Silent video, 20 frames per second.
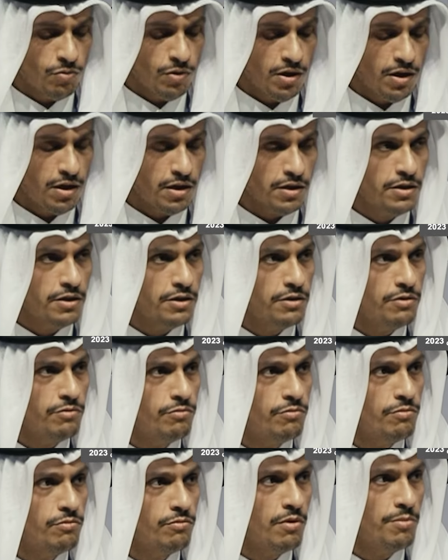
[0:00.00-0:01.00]

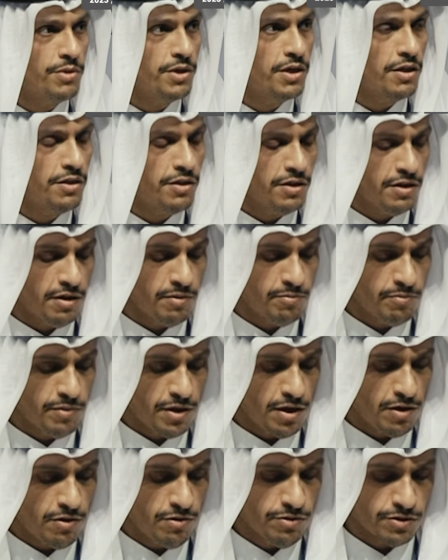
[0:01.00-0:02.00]
ولكن وبكثير
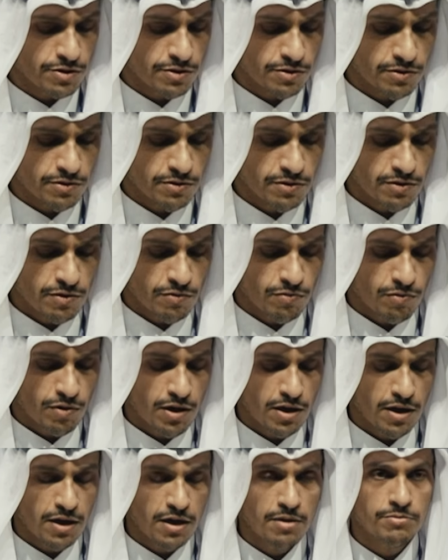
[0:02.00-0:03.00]
من الحزن
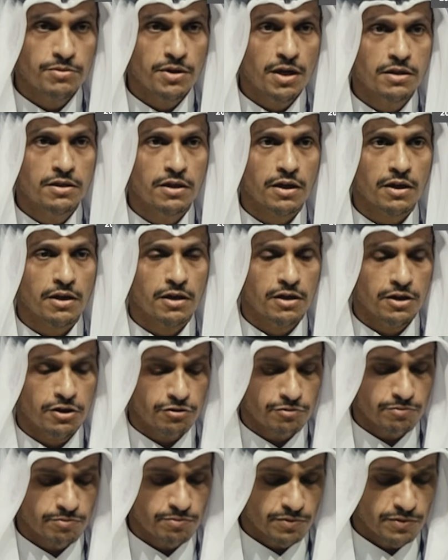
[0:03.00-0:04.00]
والألم نلتقي
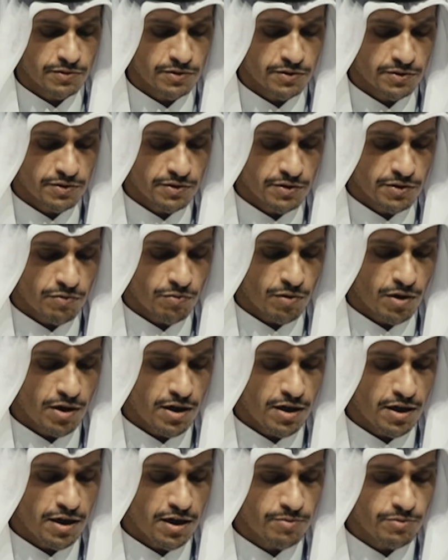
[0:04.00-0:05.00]
اليوم
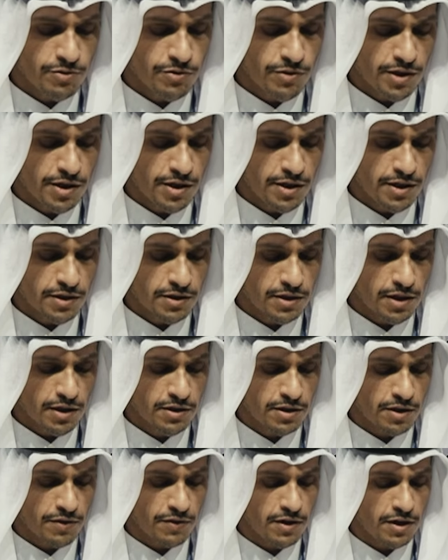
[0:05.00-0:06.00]
والعالم يعاني
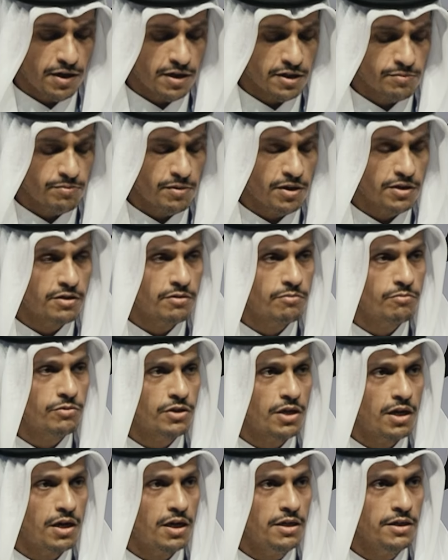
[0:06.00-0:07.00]
تحت ظل أزمات
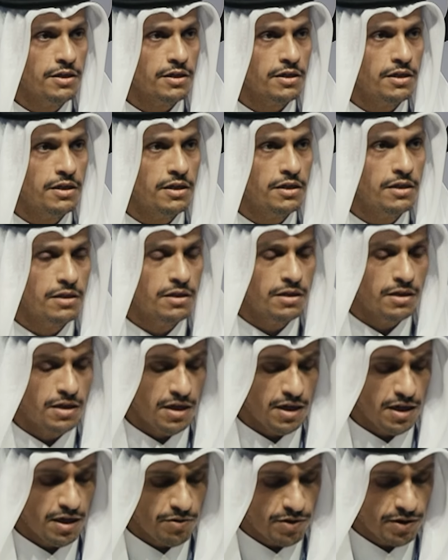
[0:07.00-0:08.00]
متلاحقة لا